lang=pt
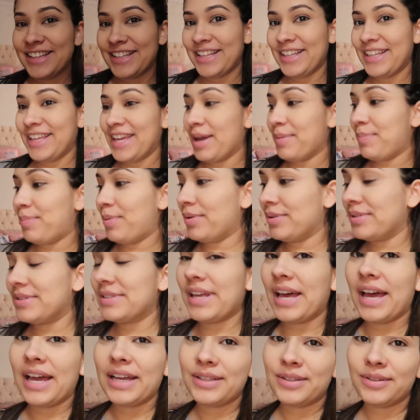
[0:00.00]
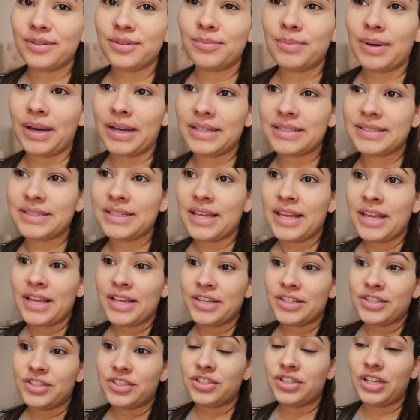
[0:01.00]
tem que repousar e tudo mais.
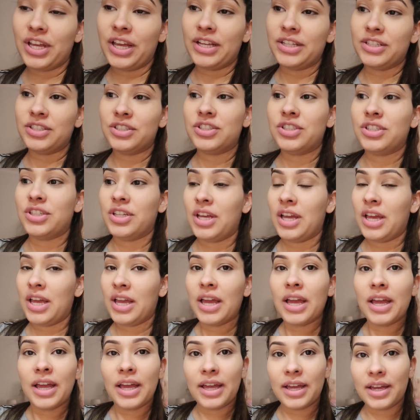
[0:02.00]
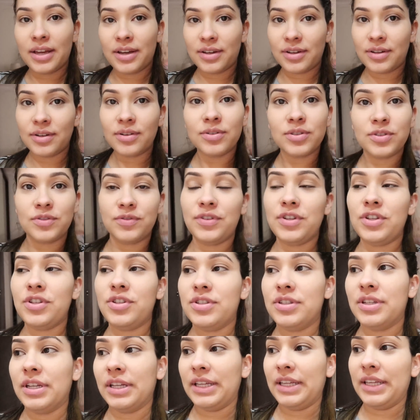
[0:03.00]
Gente, é, os
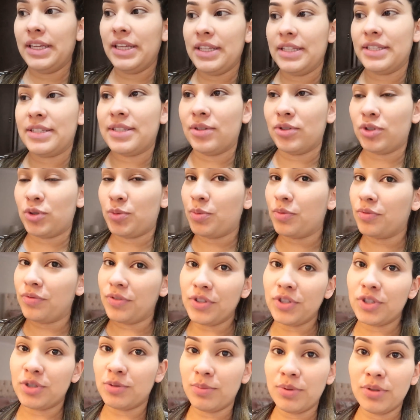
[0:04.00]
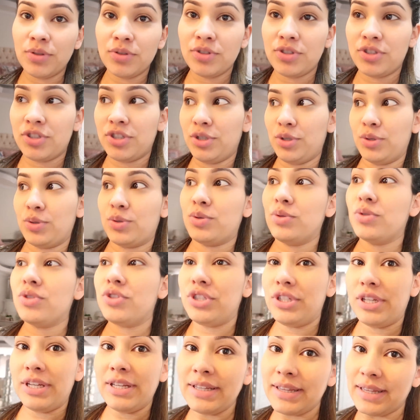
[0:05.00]
vídeos aqui são tipo 20 minutinhos do
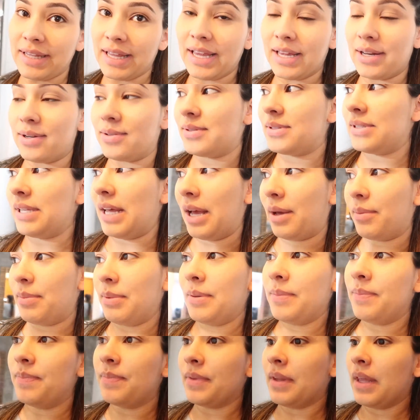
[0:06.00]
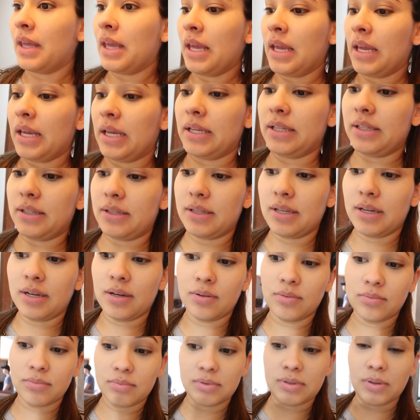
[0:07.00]
dia inteiro, sabe?
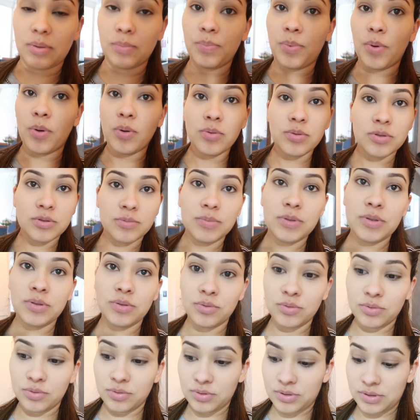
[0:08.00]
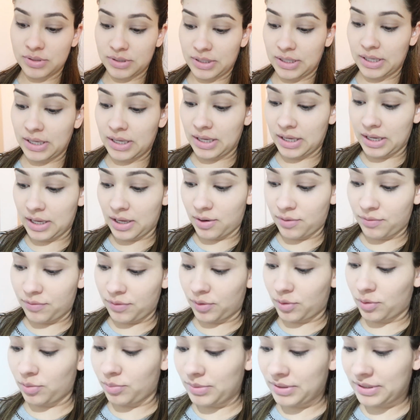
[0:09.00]
Então são poucos minutos que eu
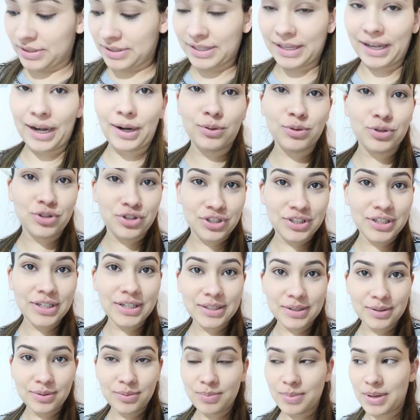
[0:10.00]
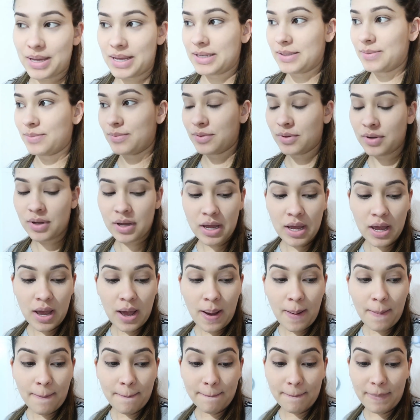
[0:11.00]
fico me saracoteando mesmo.
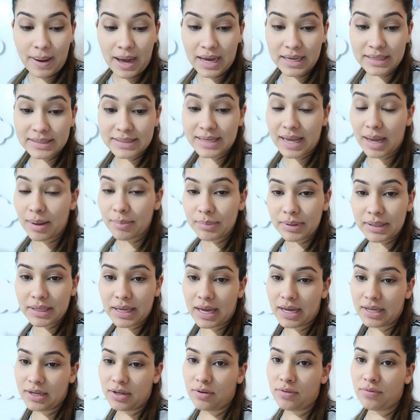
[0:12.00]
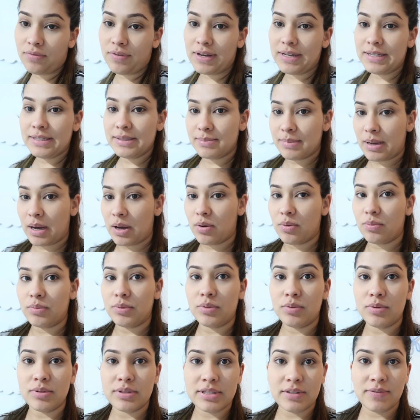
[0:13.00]
Mas caminhar não faz mal.
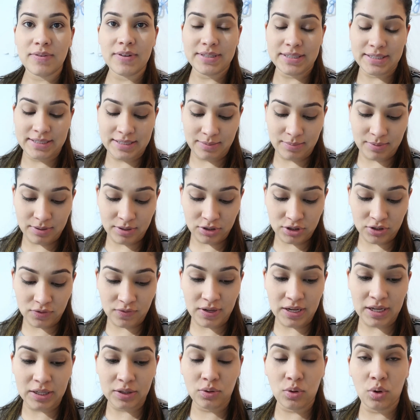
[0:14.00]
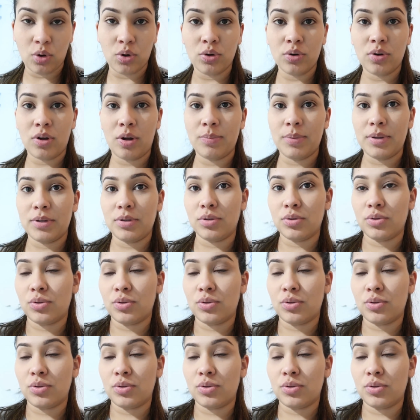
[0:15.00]
Inclusive essa semana eu tive retorno com a minha